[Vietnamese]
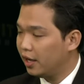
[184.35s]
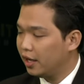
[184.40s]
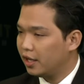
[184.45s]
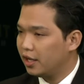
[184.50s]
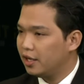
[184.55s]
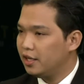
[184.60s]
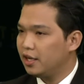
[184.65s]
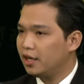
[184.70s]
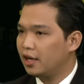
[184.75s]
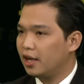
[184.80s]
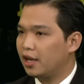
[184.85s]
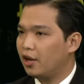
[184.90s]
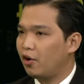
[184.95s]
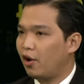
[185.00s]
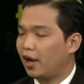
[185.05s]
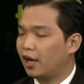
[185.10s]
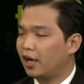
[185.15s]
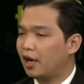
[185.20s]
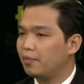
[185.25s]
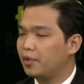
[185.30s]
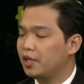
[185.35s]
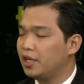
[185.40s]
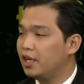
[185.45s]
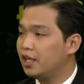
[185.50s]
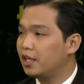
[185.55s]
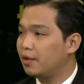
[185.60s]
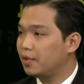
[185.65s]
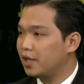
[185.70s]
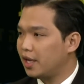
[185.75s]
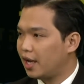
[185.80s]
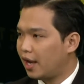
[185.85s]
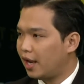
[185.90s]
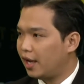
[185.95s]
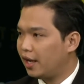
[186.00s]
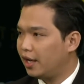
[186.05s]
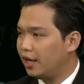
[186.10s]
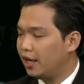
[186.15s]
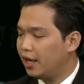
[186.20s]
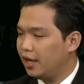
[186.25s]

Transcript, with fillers: thứ nhất là giai đoạn năm thứ nhất năm thứ hai